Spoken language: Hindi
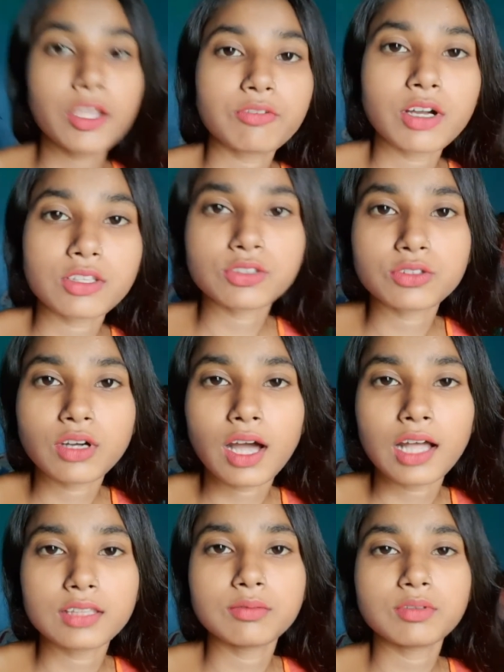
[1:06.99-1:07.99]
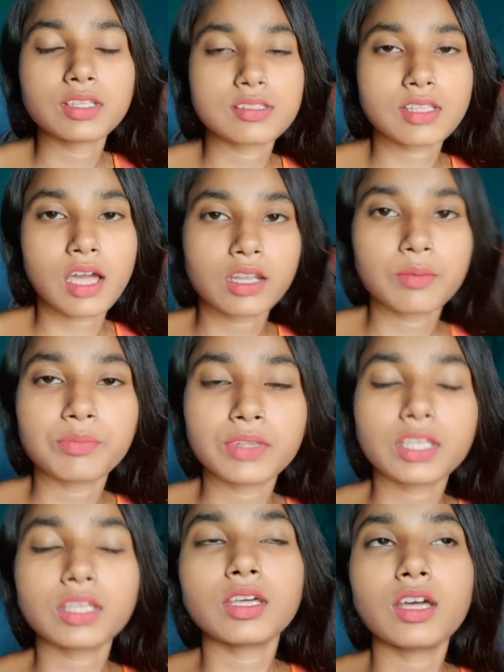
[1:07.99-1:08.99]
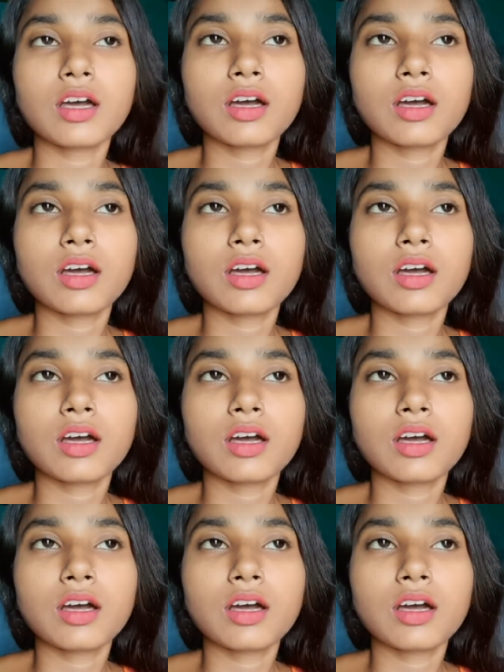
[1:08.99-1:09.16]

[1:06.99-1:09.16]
नहीं हुआ तो इंसान अपनी